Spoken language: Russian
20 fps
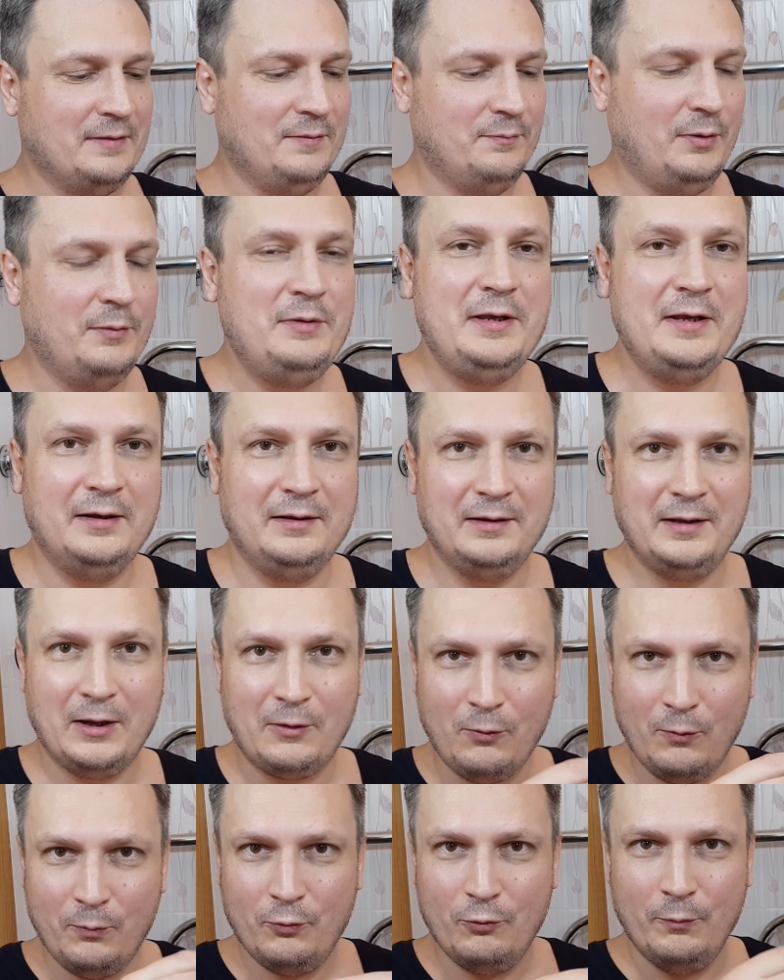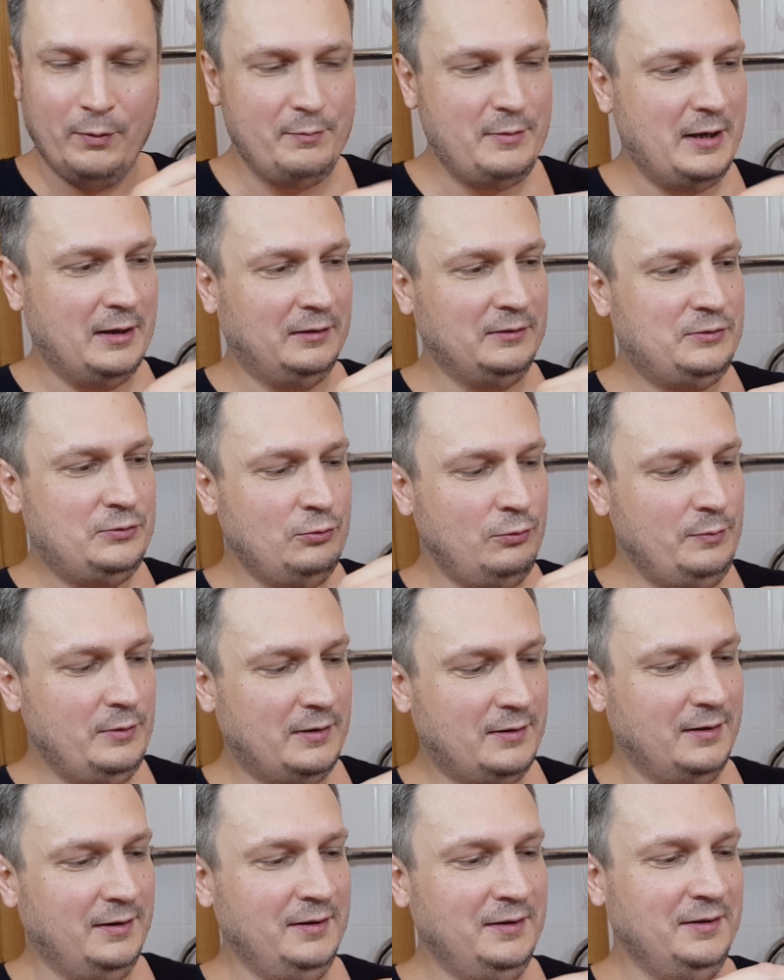поменял коробку, поменял
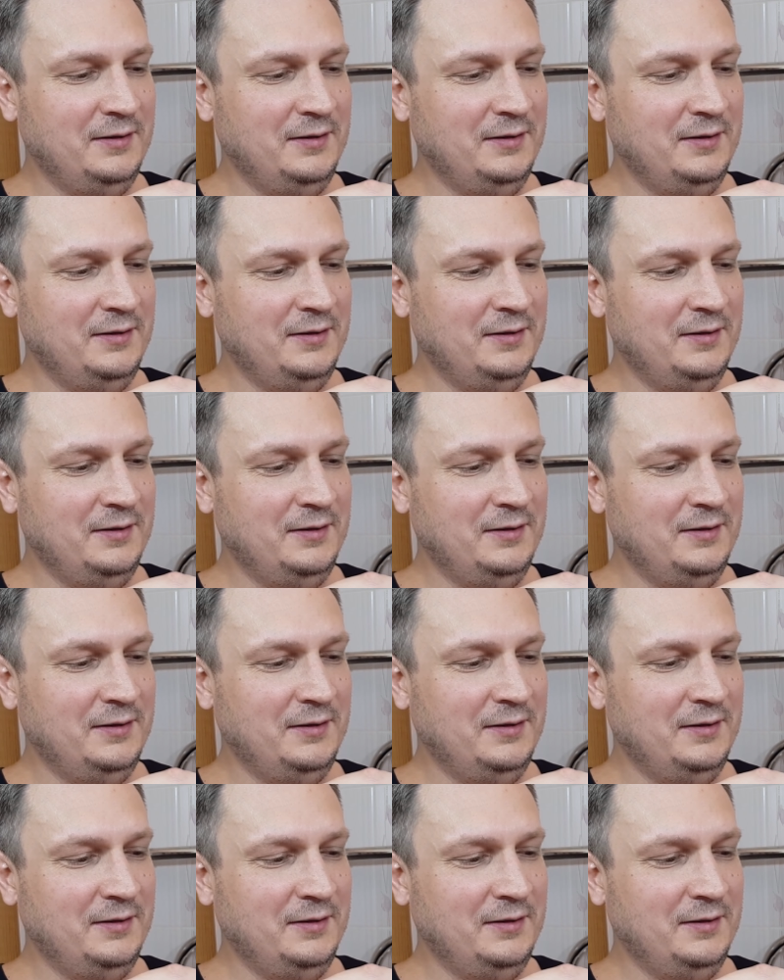тюбик